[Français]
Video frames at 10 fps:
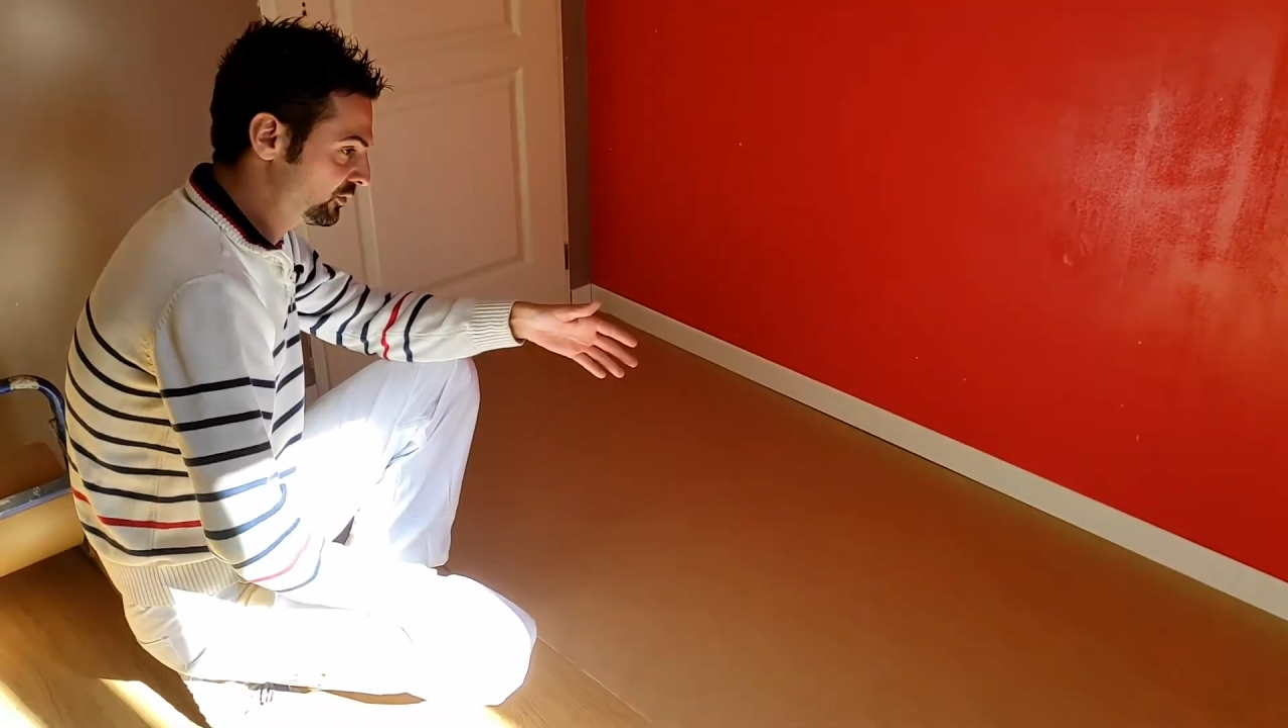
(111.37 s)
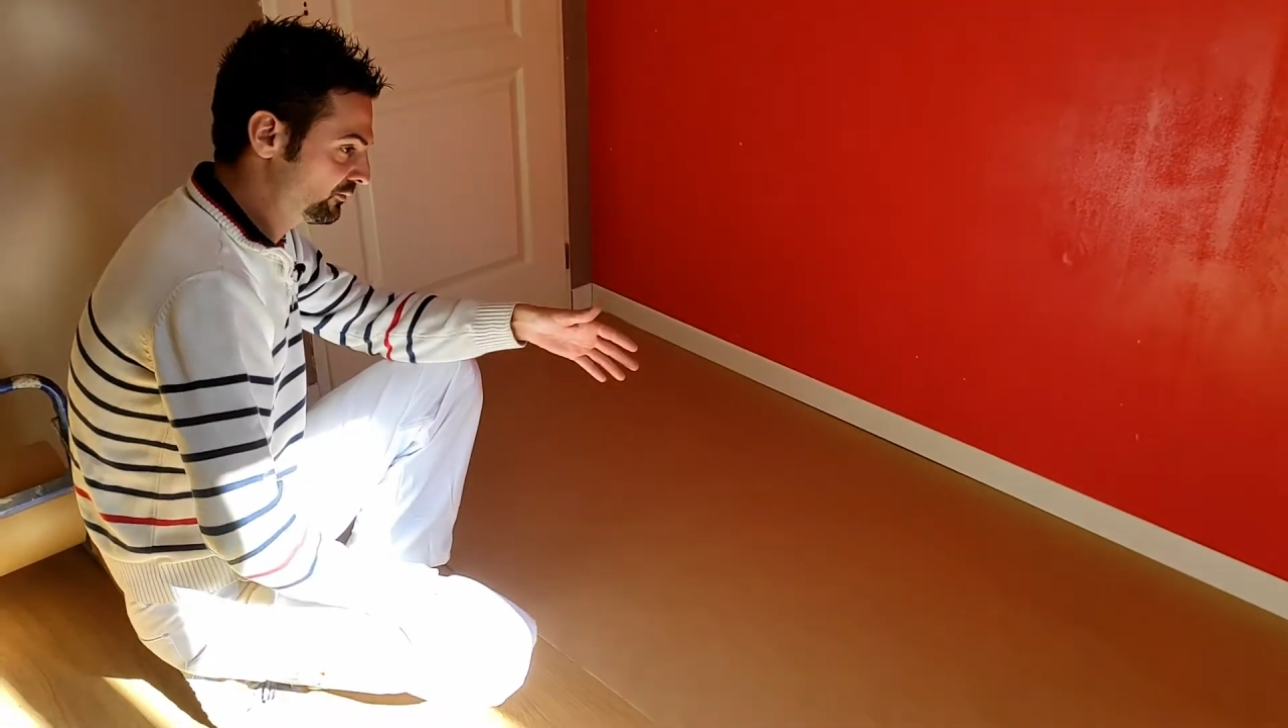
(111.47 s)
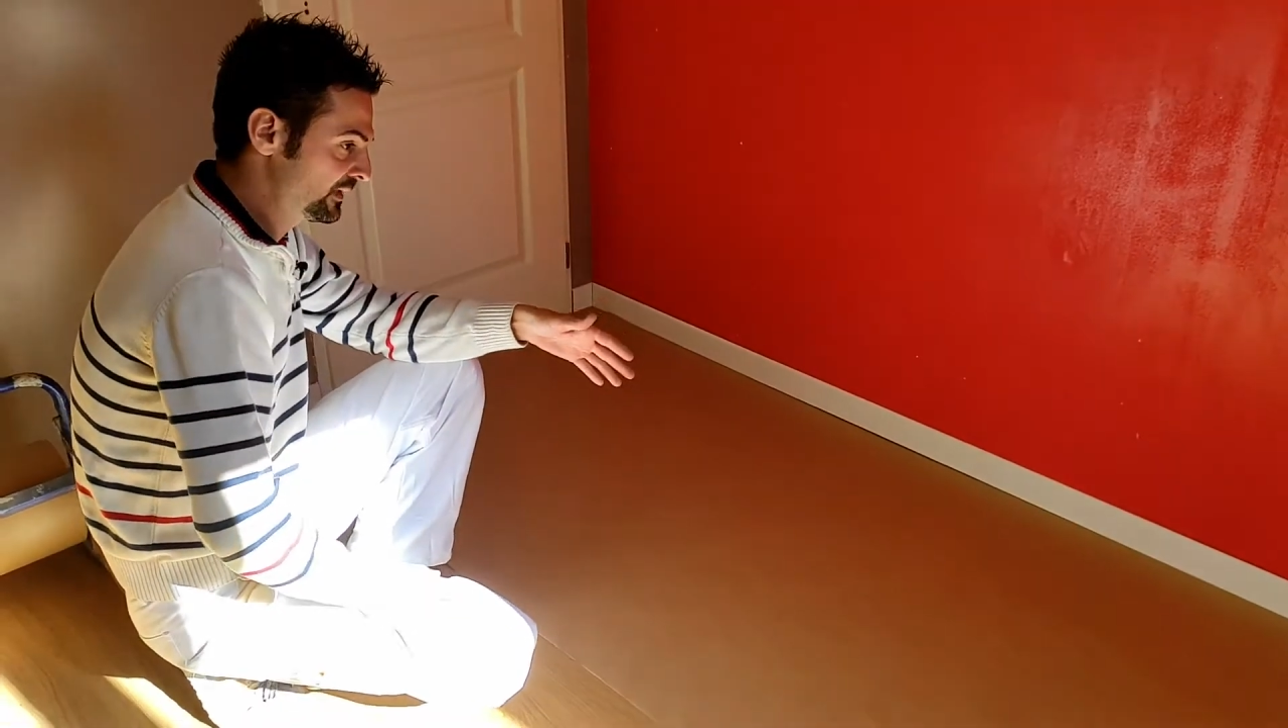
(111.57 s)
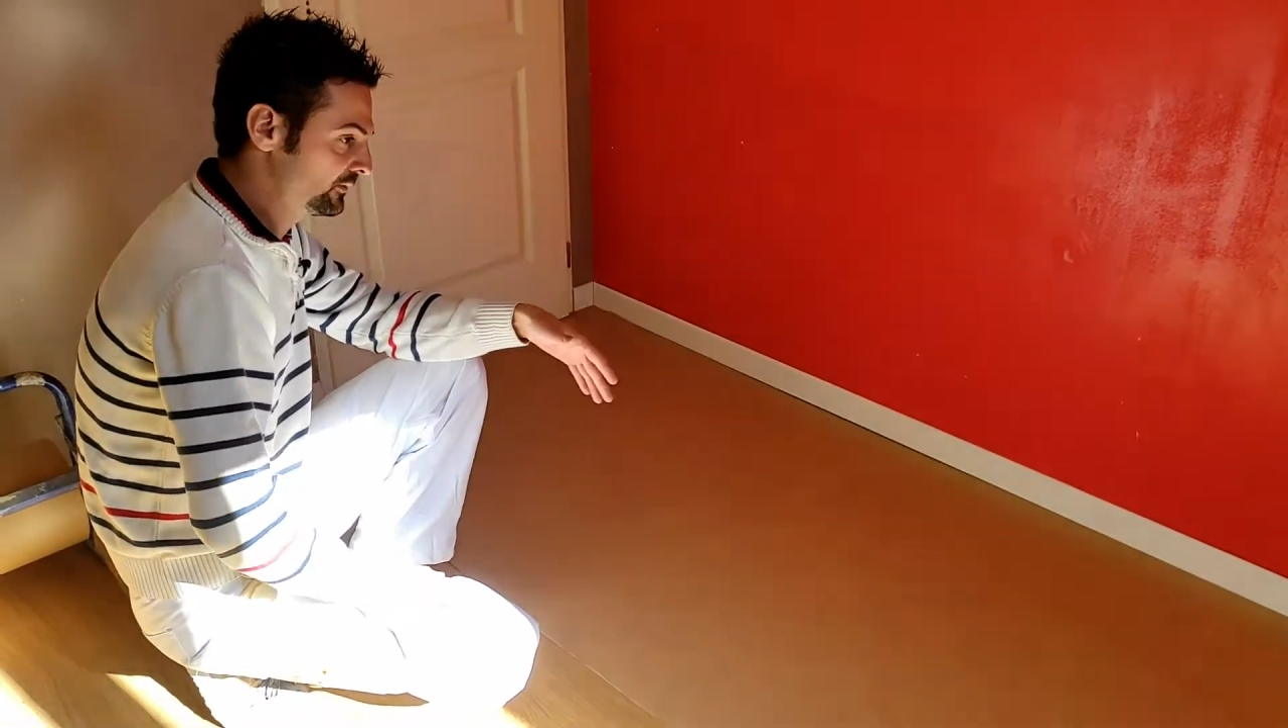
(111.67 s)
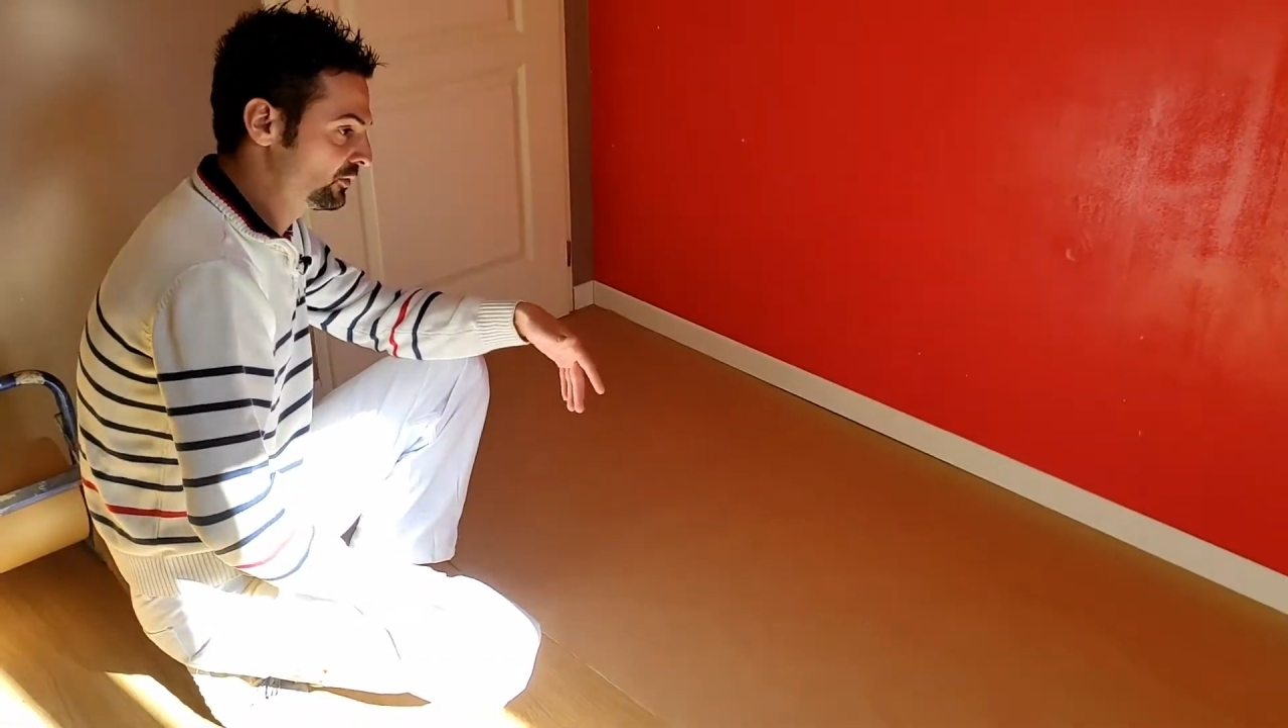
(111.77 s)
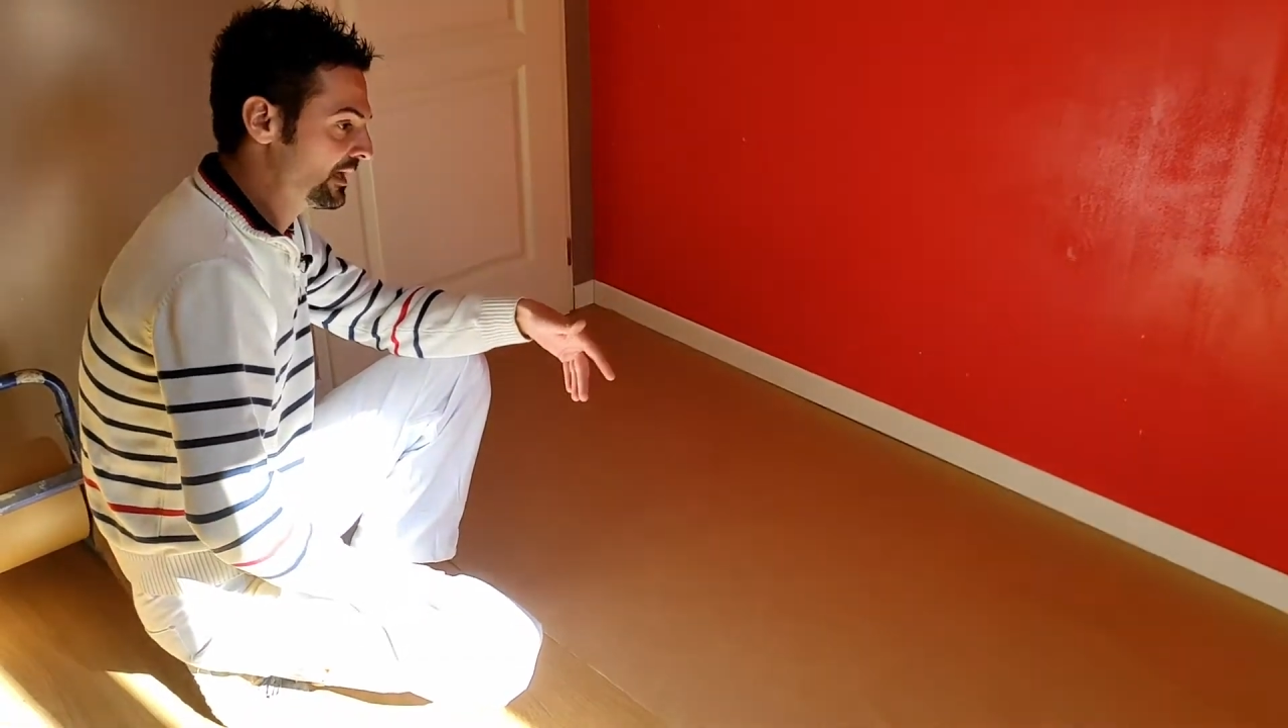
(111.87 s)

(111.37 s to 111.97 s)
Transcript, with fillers: tomber de